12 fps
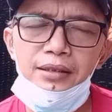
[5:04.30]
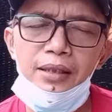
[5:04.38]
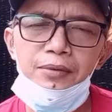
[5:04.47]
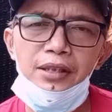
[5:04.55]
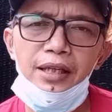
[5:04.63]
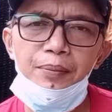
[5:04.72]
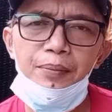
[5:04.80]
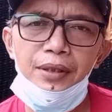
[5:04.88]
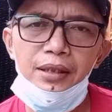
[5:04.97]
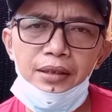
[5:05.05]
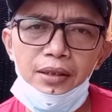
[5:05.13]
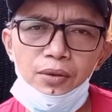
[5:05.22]

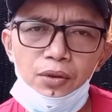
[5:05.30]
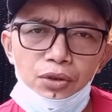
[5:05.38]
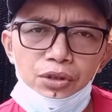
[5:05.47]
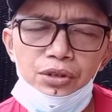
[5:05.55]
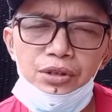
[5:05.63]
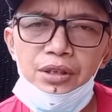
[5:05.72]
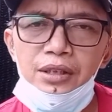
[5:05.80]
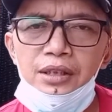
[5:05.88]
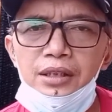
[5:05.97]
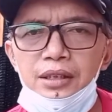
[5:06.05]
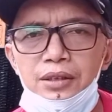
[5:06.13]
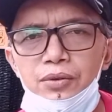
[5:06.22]
subscriber terus.
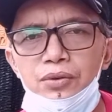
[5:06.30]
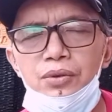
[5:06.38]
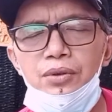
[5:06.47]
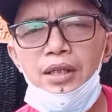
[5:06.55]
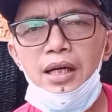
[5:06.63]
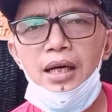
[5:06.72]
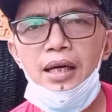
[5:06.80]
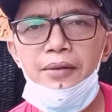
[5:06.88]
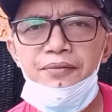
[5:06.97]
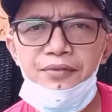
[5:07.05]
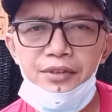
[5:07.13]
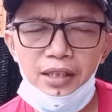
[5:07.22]
Itu juga
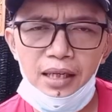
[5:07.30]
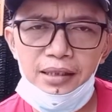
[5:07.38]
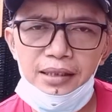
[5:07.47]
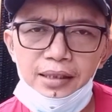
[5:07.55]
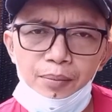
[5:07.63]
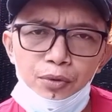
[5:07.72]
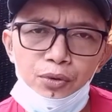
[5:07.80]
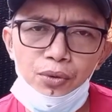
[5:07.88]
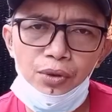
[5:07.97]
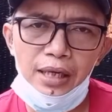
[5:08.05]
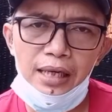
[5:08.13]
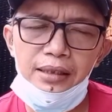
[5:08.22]
sangat kita
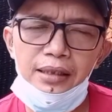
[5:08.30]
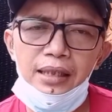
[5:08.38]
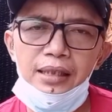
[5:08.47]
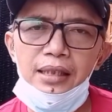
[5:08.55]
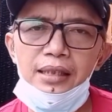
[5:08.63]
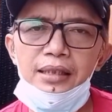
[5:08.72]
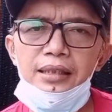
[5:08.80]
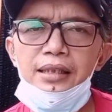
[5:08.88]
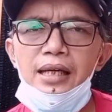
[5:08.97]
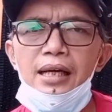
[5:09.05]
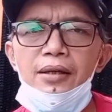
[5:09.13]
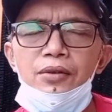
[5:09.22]
butuhkan karena
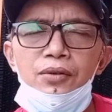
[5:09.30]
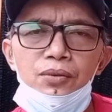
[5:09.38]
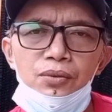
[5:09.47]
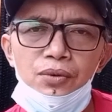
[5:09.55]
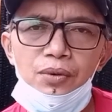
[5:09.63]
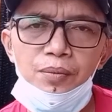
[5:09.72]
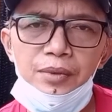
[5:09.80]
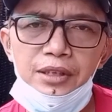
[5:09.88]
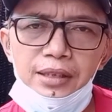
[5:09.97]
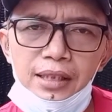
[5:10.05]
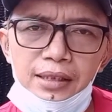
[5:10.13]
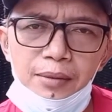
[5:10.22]
kita untuk
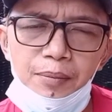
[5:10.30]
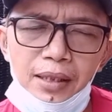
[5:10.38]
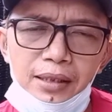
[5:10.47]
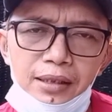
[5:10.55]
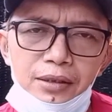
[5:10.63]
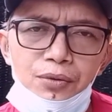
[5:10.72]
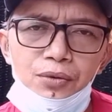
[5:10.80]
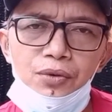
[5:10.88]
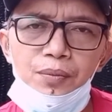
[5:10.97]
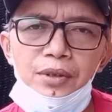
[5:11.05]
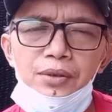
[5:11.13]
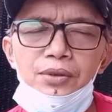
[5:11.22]
menjadi partner
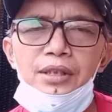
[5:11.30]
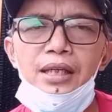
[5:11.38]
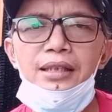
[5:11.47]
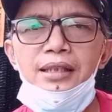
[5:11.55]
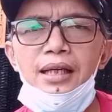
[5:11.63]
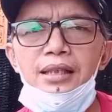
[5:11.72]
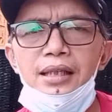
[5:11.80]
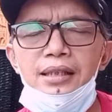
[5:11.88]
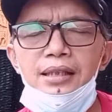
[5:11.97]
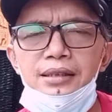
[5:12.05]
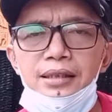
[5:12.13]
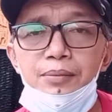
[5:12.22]
YouTube itu syaratnya adalah
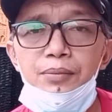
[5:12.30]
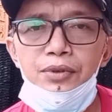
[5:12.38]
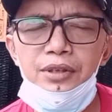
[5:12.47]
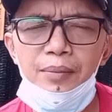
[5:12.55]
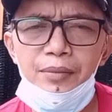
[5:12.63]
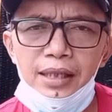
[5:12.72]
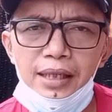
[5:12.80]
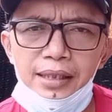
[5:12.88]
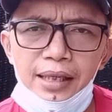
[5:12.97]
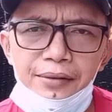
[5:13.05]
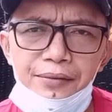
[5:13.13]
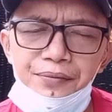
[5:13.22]
1000 jam
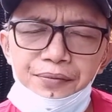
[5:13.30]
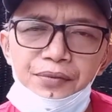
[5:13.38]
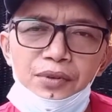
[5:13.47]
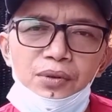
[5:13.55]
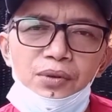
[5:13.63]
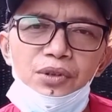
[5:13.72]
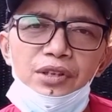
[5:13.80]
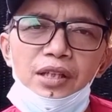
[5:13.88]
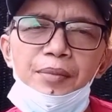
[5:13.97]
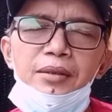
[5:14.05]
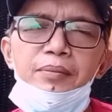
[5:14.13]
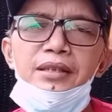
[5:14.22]
tayang. Untuk
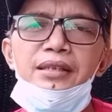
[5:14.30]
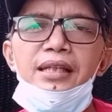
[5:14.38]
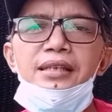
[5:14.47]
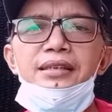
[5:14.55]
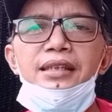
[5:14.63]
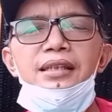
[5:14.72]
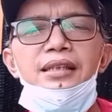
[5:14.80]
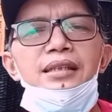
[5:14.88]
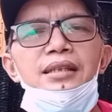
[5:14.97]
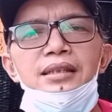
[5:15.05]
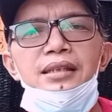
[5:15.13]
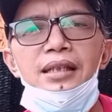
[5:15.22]
sahabat Mas Aris
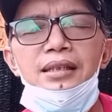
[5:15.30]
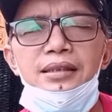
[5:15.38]
Channel dan